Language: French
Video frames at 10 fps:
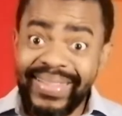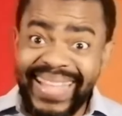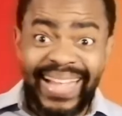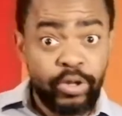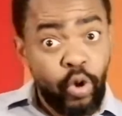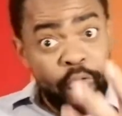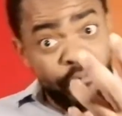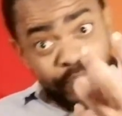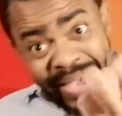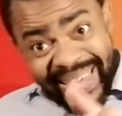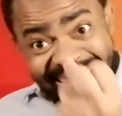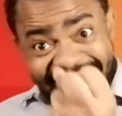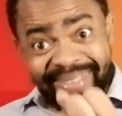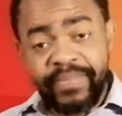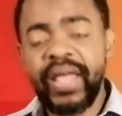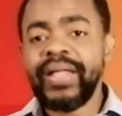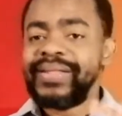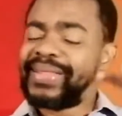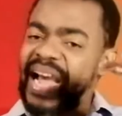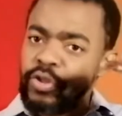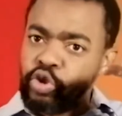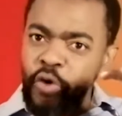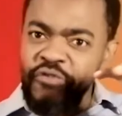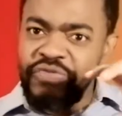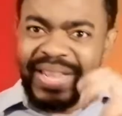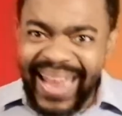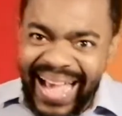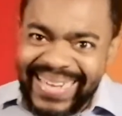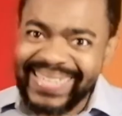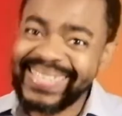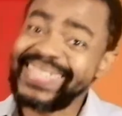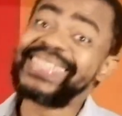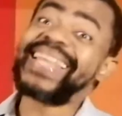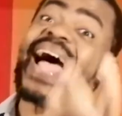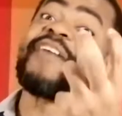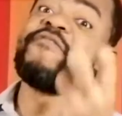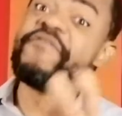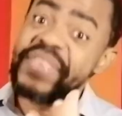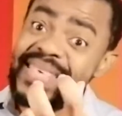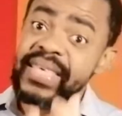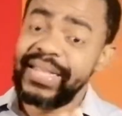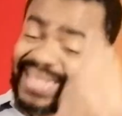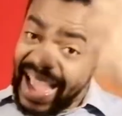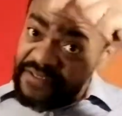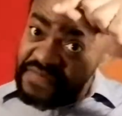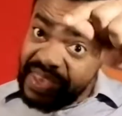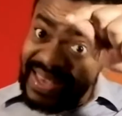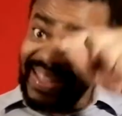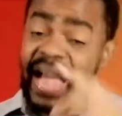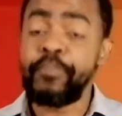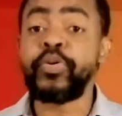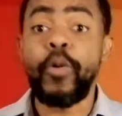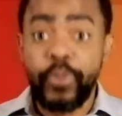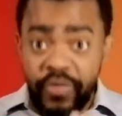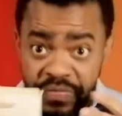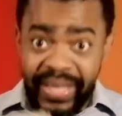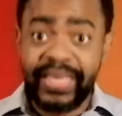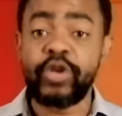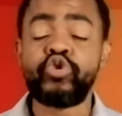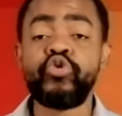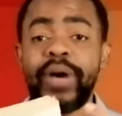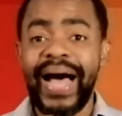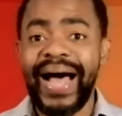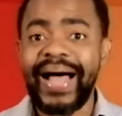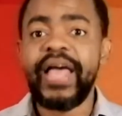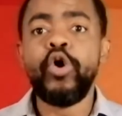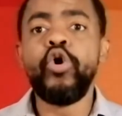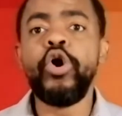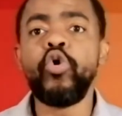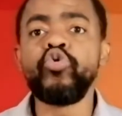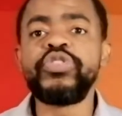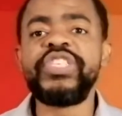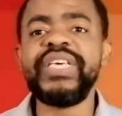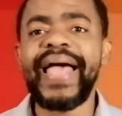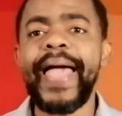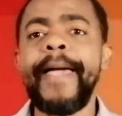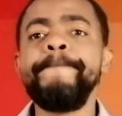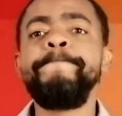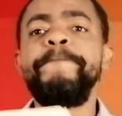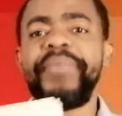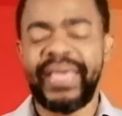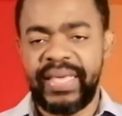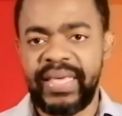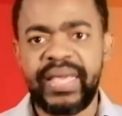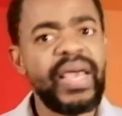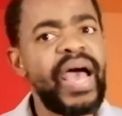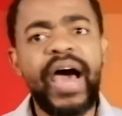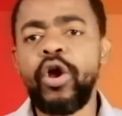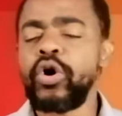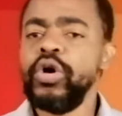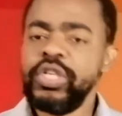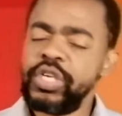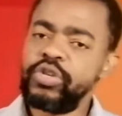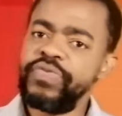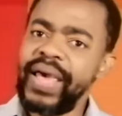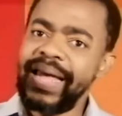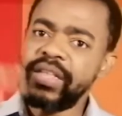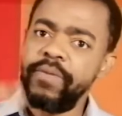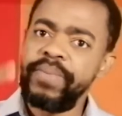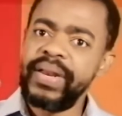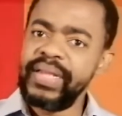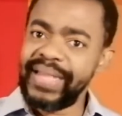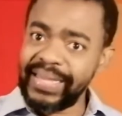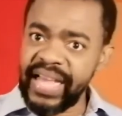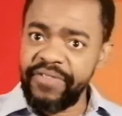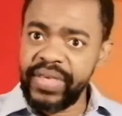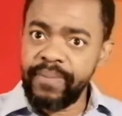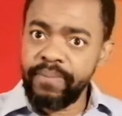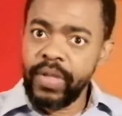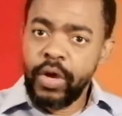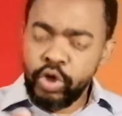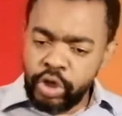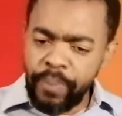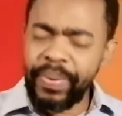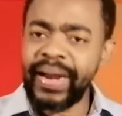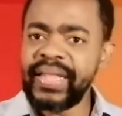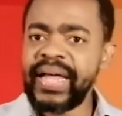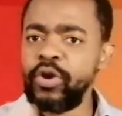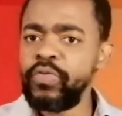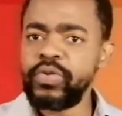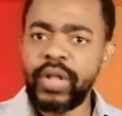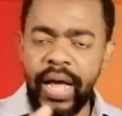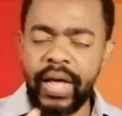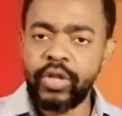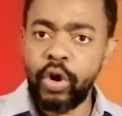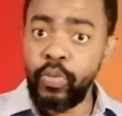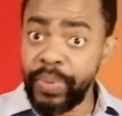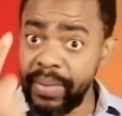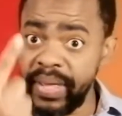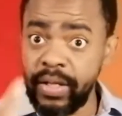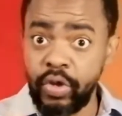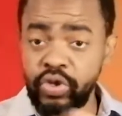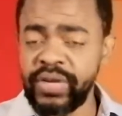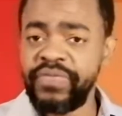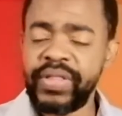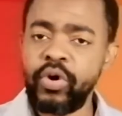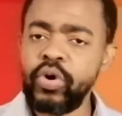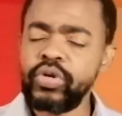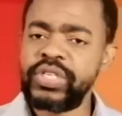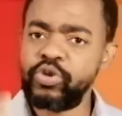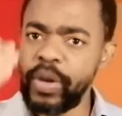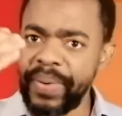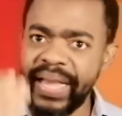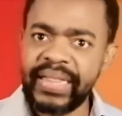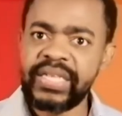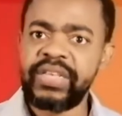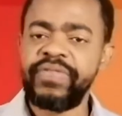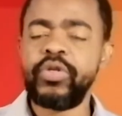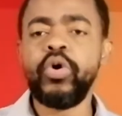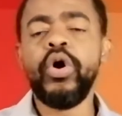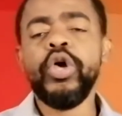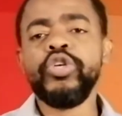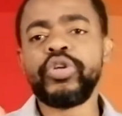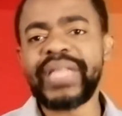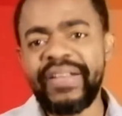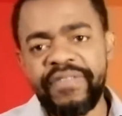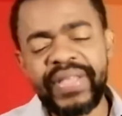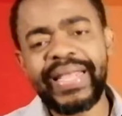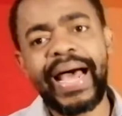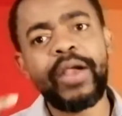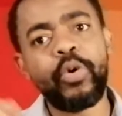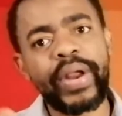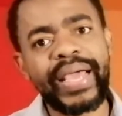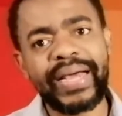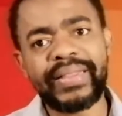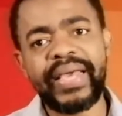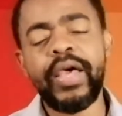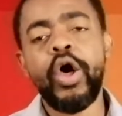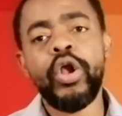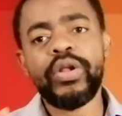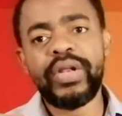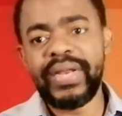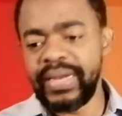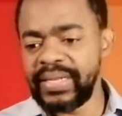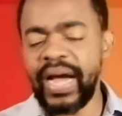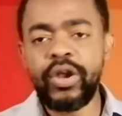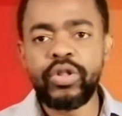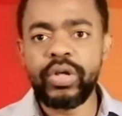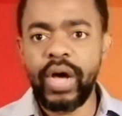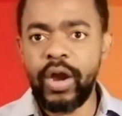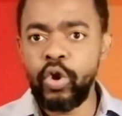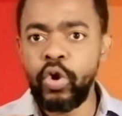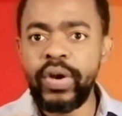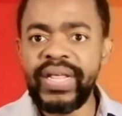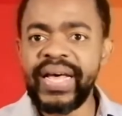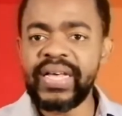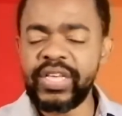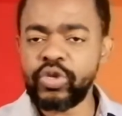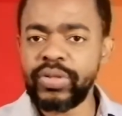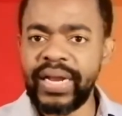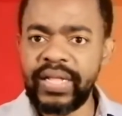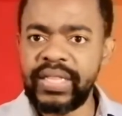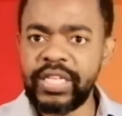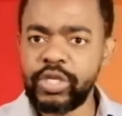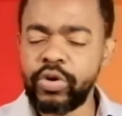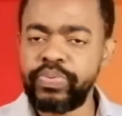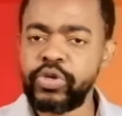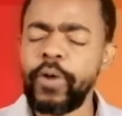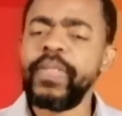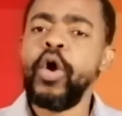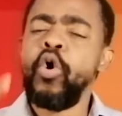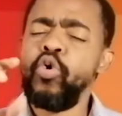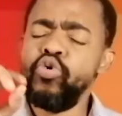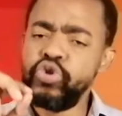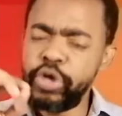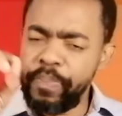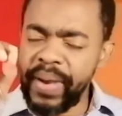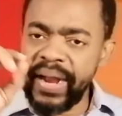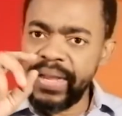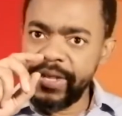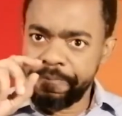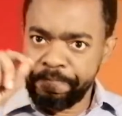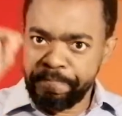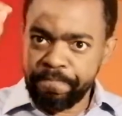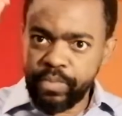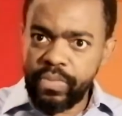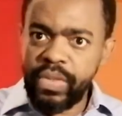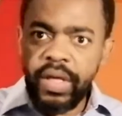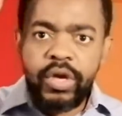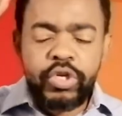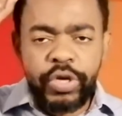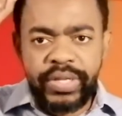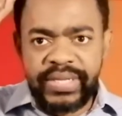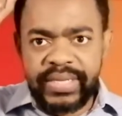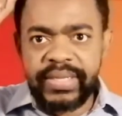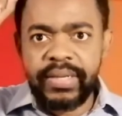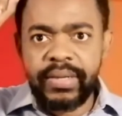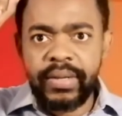dans ton pays, dans ton village, ta vie, ta vie, ta propre vie que tu as est aussi un pays. Alors, si tu veux être béni dans ta vie, je parlais dans le, dans le premier et deuxième vidéo. Si tu n'as pas regardé ces vidéos, je t'invite à le regarder. Dans le, ah, le lien sont dans les descriptions. Où je parlais, je dis ceci,